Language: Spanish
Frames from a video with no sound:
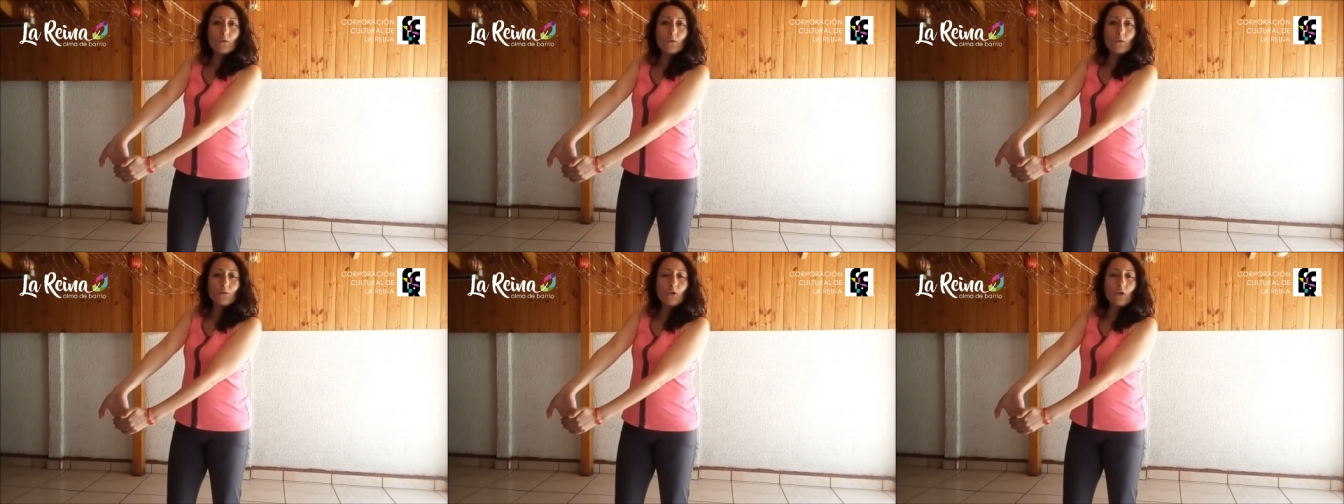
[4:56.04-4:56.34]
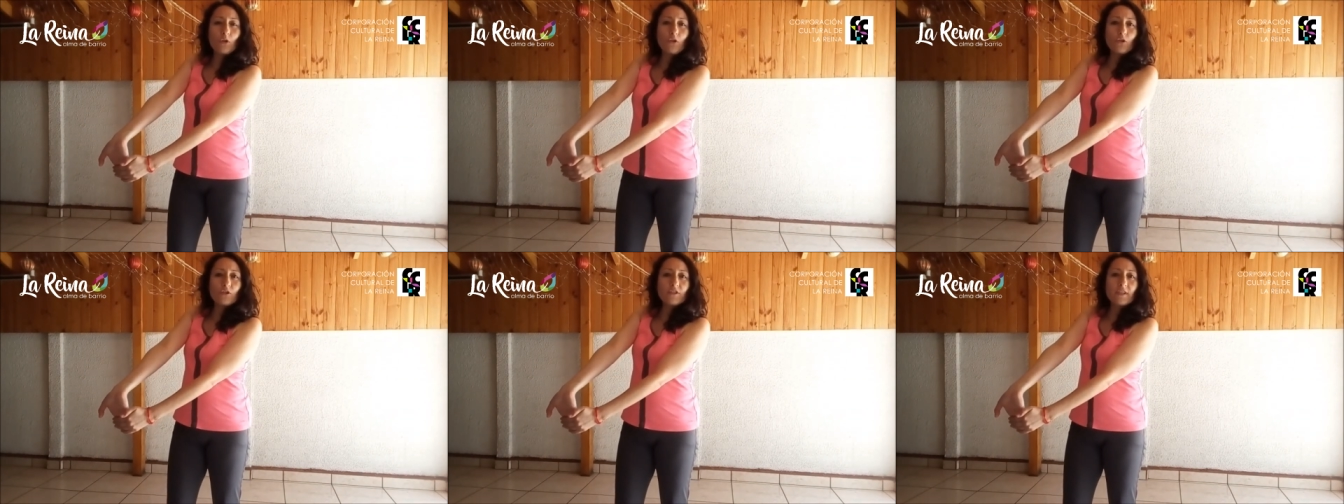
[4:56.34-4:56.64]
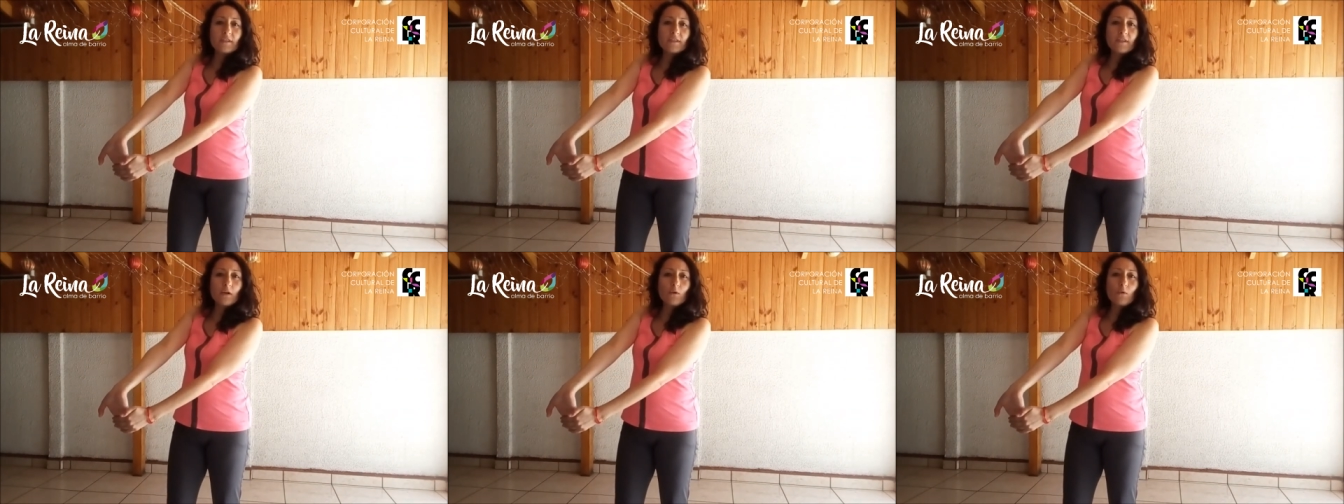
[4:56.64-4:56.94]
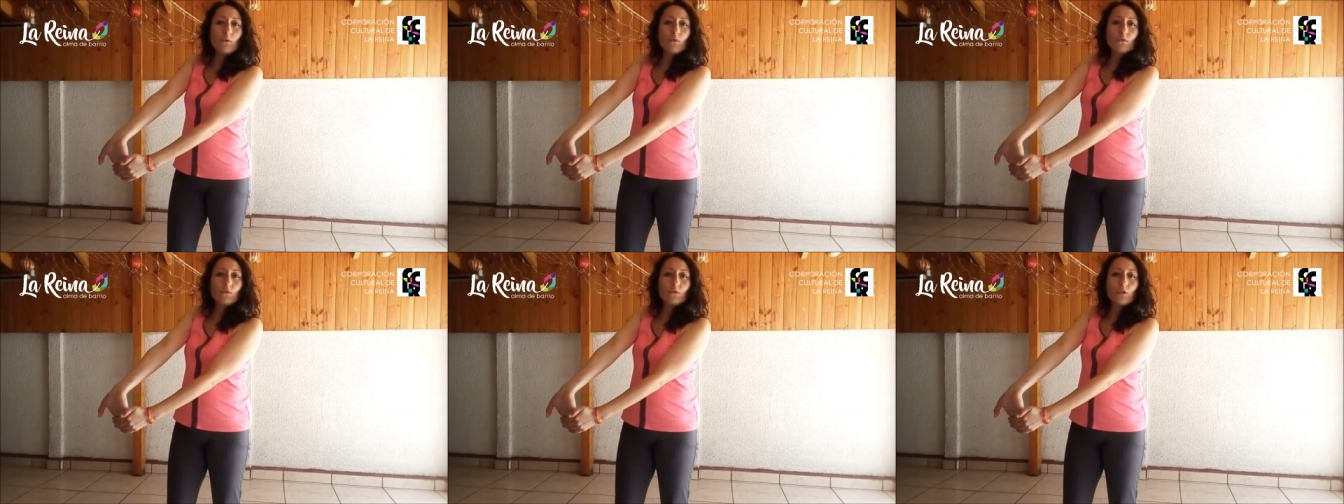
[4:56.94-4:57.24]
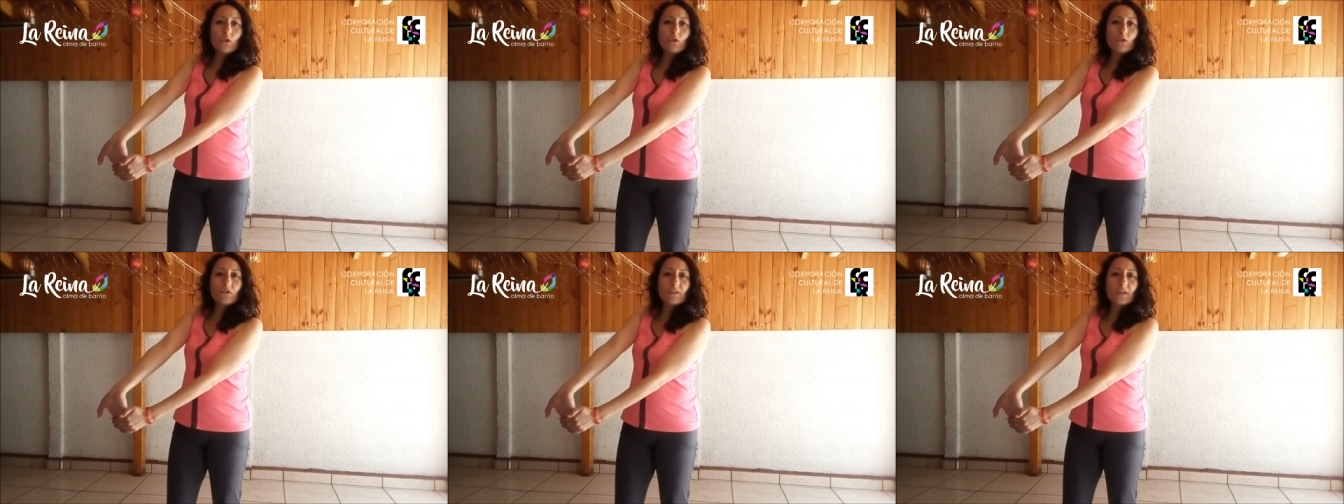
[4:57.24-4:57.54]
unos 12
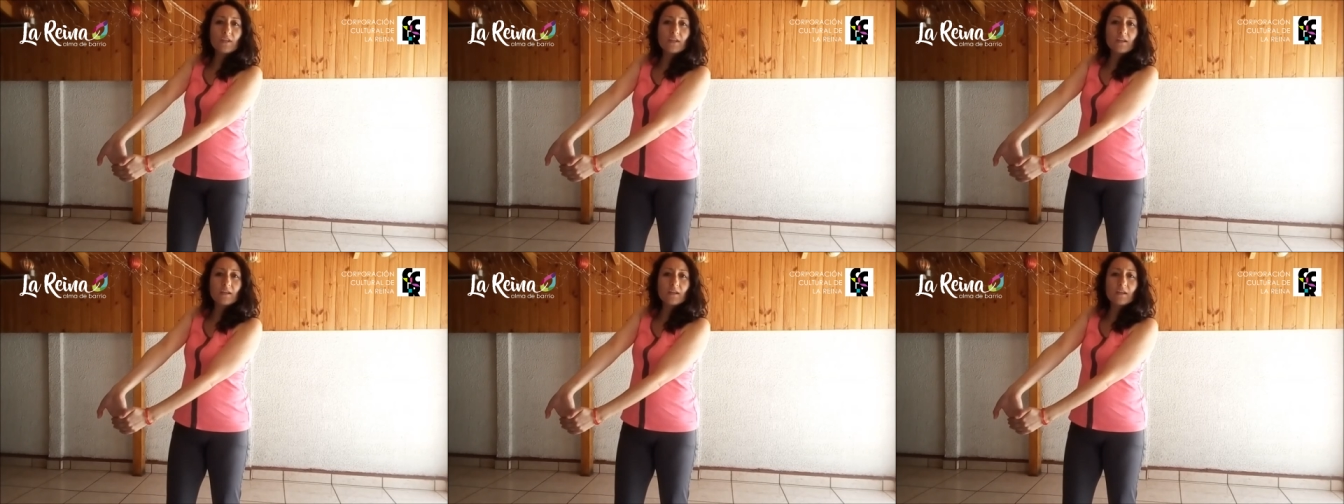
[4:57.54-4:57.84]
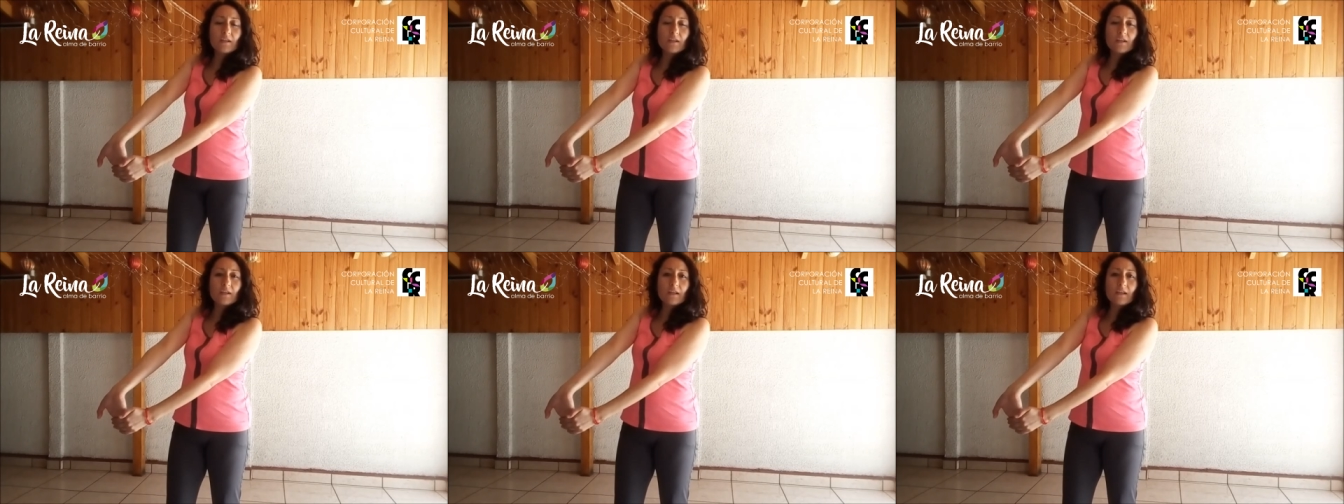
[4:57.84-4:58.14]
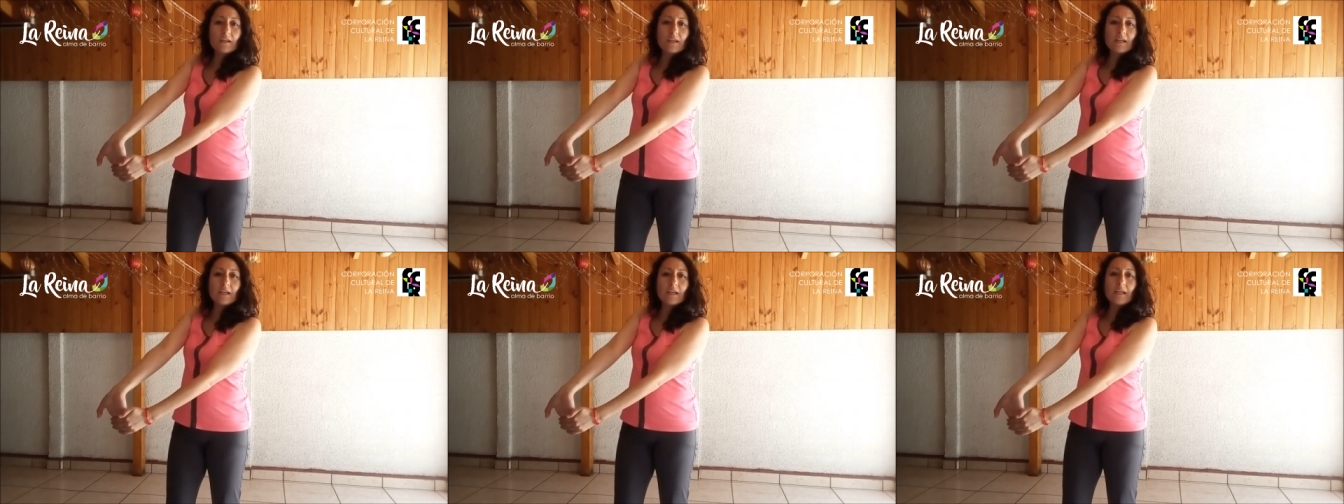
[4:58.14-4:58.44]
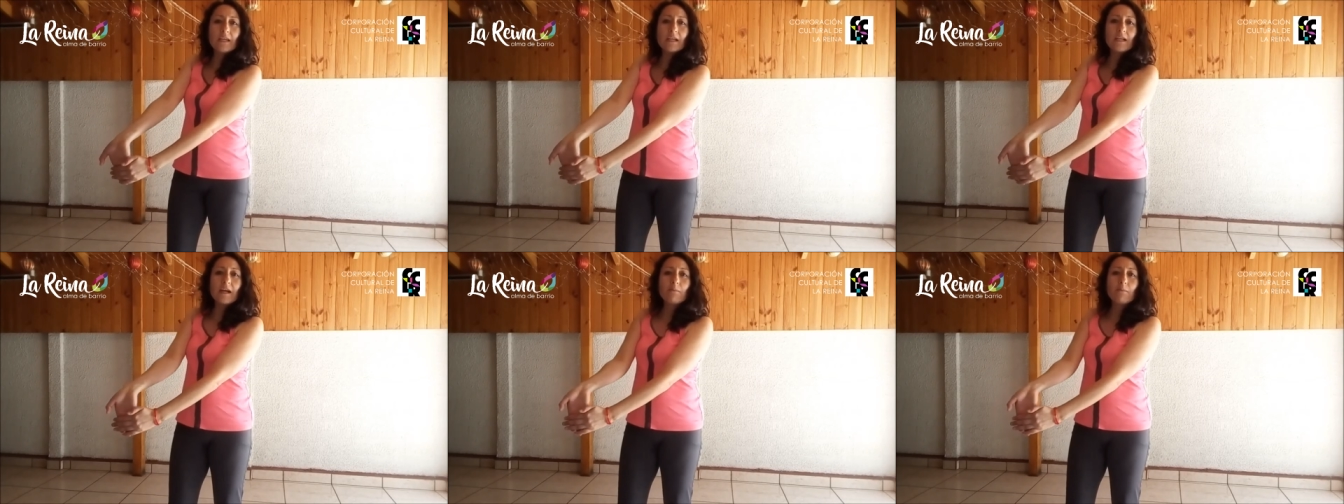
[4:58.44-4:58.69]
segundos y